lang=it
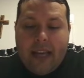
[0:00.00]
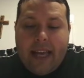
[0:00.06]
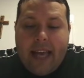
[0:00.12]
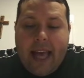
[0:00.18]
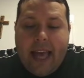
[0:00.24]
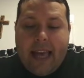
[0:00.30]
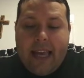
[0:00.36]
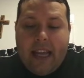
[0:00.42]

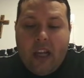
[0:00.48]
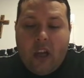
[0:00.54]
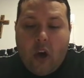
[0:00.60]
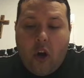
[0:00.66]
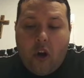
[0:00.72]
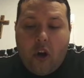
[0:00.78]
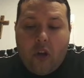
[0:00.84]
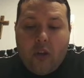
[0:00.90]
che è il
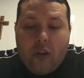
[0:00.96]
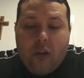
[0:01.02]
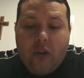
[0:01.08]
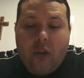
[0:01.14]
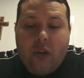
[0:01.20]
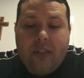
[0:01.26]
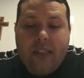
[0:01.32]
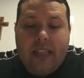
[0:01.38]
loro
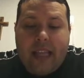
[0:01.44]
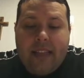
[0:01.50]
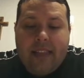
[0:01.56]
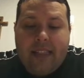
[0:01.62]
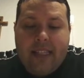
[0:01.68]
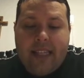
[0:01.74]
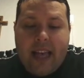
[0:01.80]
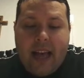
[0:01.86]

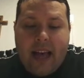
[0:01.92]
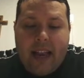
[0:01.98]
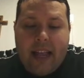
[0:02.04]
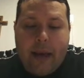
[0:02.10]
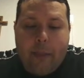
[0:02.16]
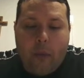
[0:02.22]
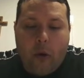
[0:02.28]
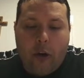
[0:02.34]

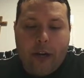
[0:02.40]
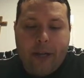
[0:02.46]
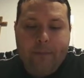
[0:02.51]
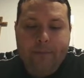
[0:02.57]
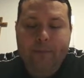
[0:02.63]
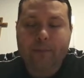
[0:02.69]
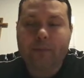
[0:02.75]
sostanziale amore.